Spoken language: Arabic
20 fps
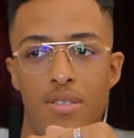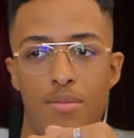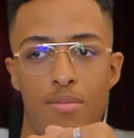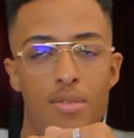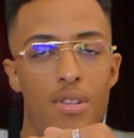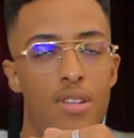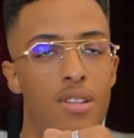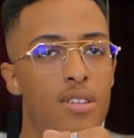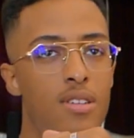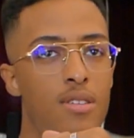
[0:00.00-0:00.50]

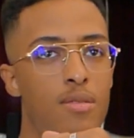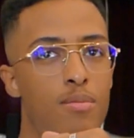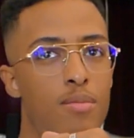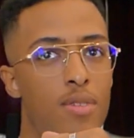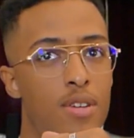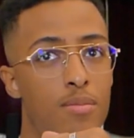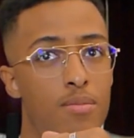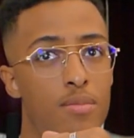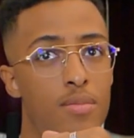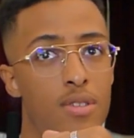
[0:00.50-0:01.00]
باللي
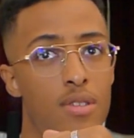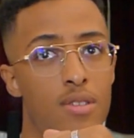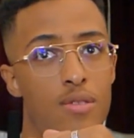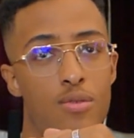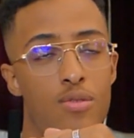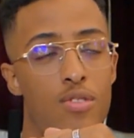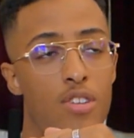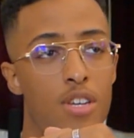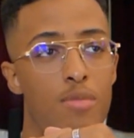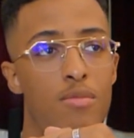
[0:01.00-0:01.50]
بربي
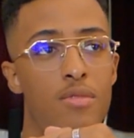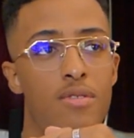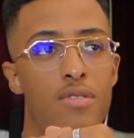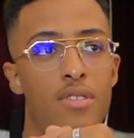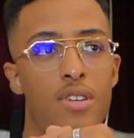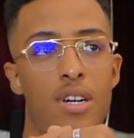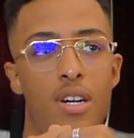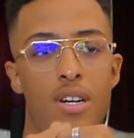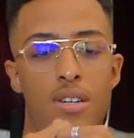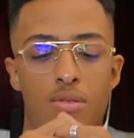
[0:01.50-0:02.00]
كون نكمل
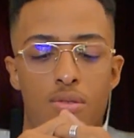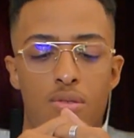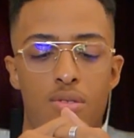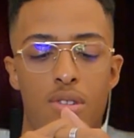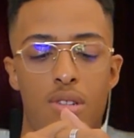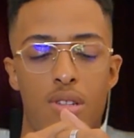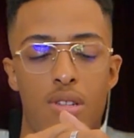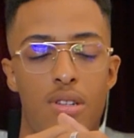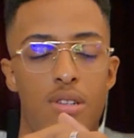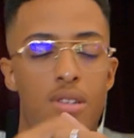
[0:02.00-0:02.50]
فيها
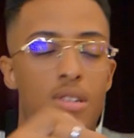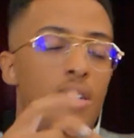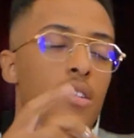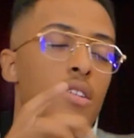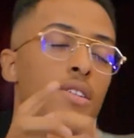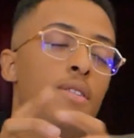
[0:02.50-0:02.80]
حنوصل